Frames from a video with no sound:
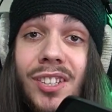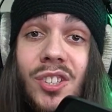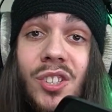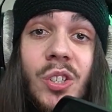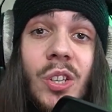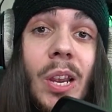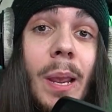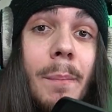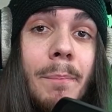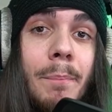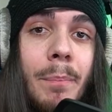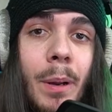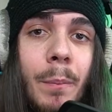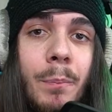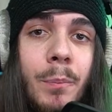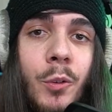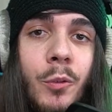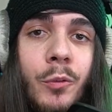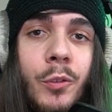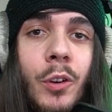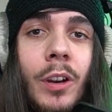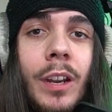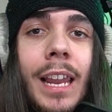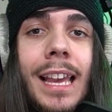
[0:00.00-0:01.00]
sempre
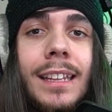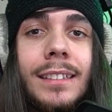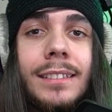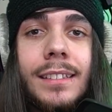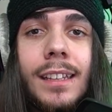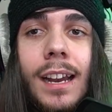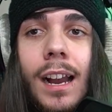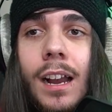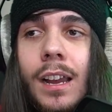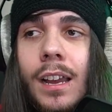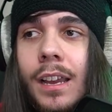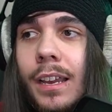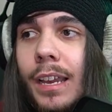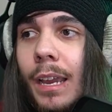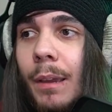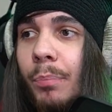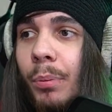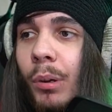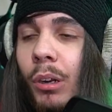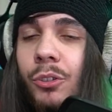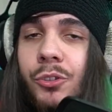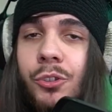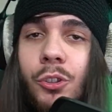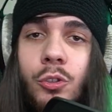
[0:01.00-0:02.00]
più violenta e
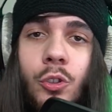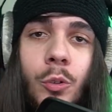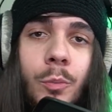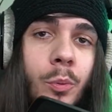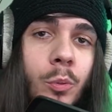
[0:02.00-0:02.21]
poi a un certo